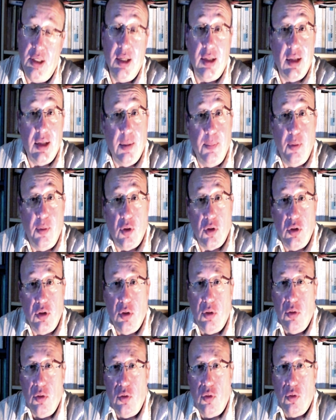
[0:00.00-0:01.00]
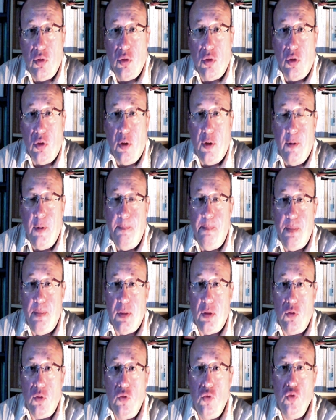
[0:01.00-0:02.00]
il est important de
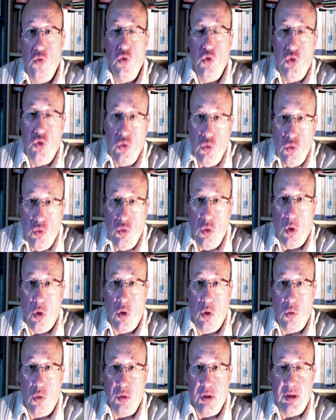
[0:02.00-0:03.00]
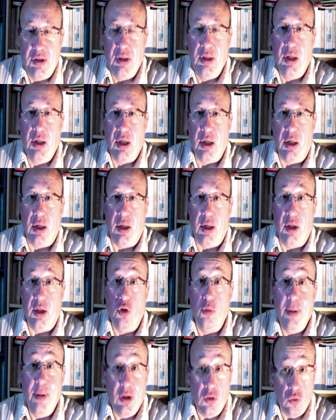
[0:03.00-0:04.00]
toujours considérer
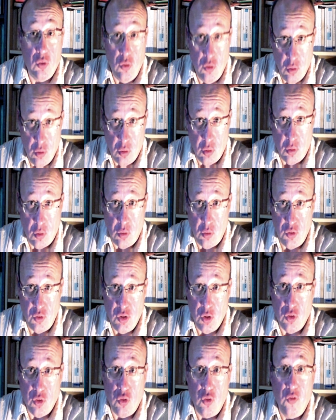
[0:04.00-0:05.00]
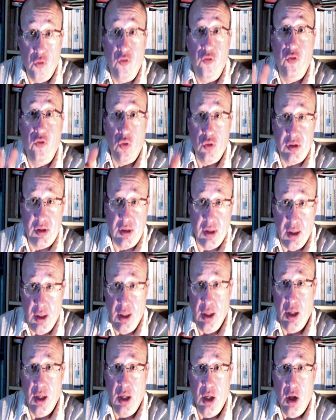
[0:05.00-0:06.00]
et de mettre une, une sorte de
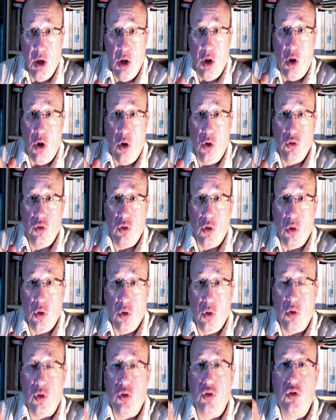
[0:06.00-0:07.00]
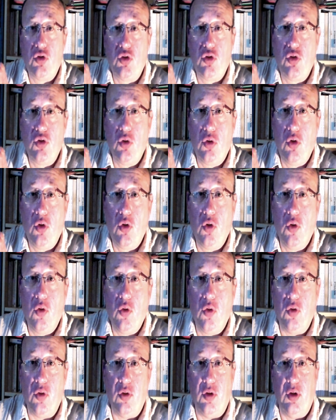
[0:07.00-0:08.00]
fossé entre ce
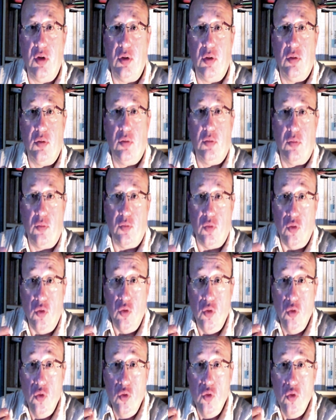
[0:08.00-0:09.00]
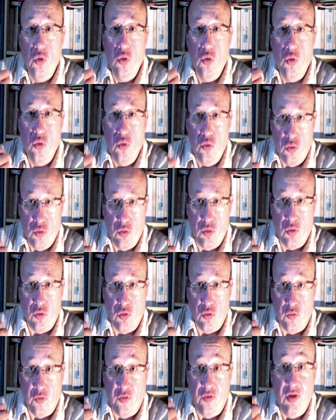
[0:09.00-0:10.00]
que nous
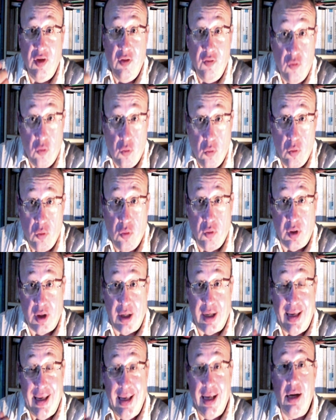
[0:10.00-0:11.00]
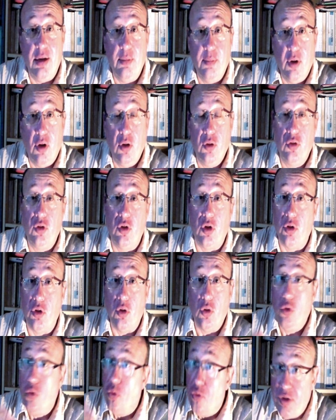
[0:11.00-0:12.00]
vivons réellement
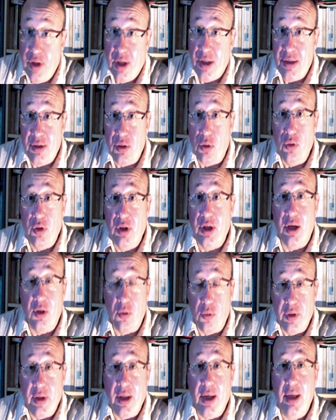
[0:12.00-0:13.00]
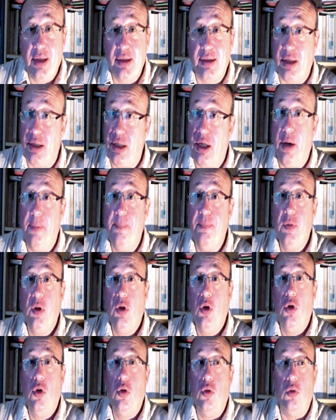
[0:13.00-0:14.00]
dans le contexte dans lequel on est, c'est-à-dire
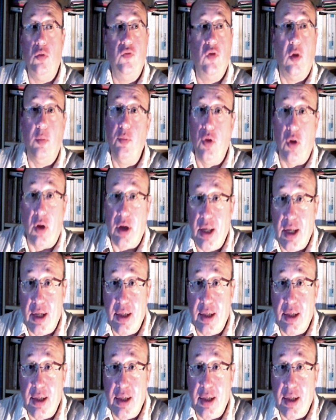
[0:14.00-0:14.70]
une forme de